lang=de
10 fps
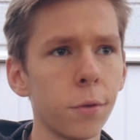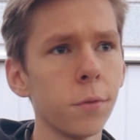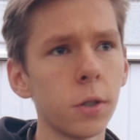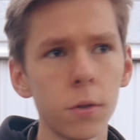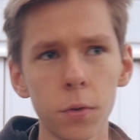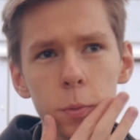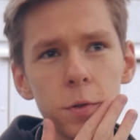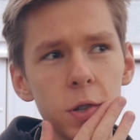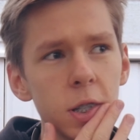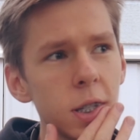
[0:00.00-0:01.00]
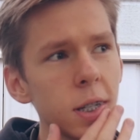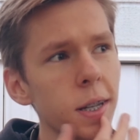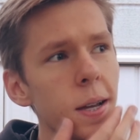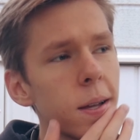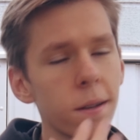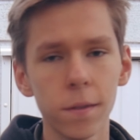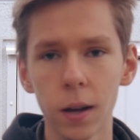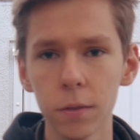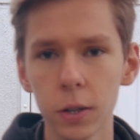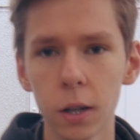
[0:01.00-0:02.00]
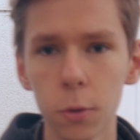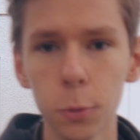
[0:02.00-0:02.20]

15.45 Uhr fahren wir dann